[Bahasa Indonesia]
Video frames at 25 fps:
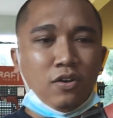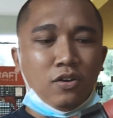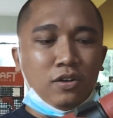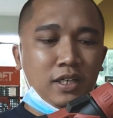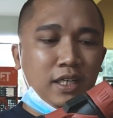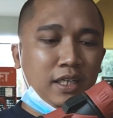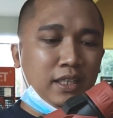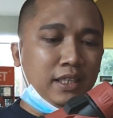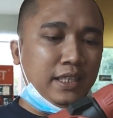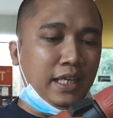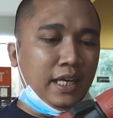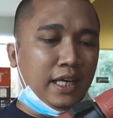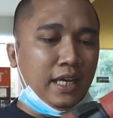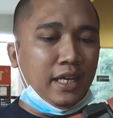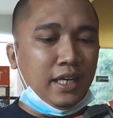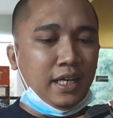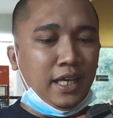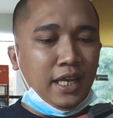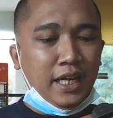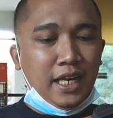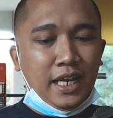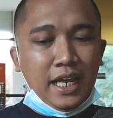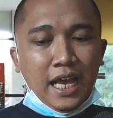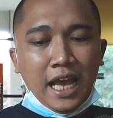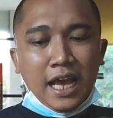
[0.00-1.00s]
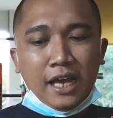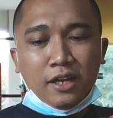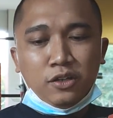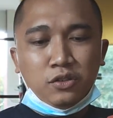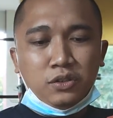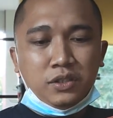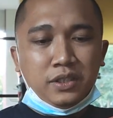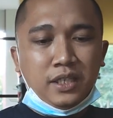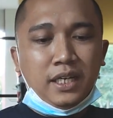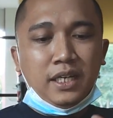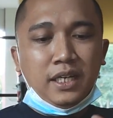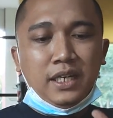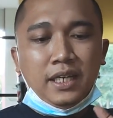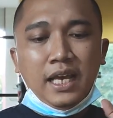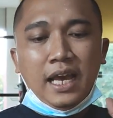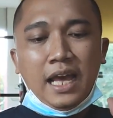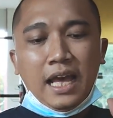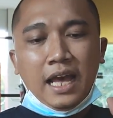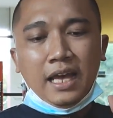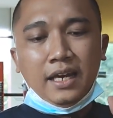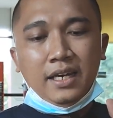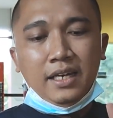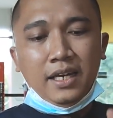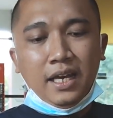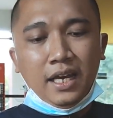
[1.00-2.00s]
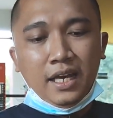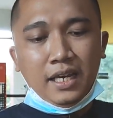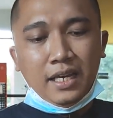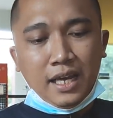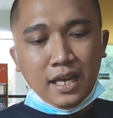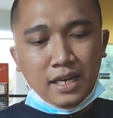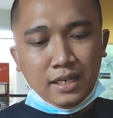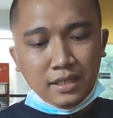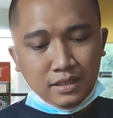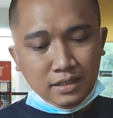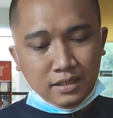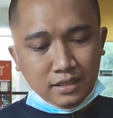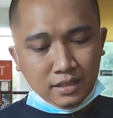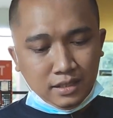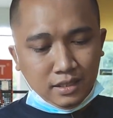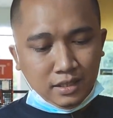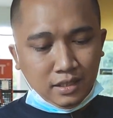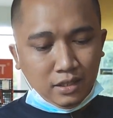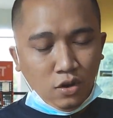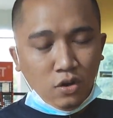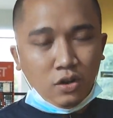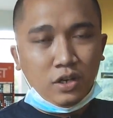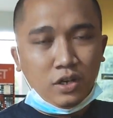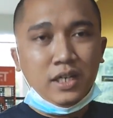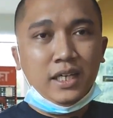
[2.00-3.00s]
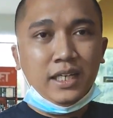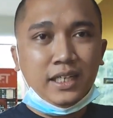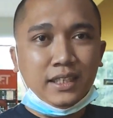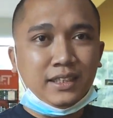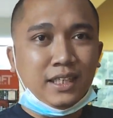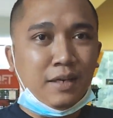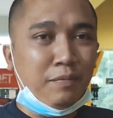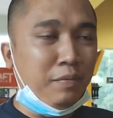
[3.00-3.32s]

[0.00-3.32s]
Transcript: corded ya. Nah ini harusnya dia ada yang uh, cordless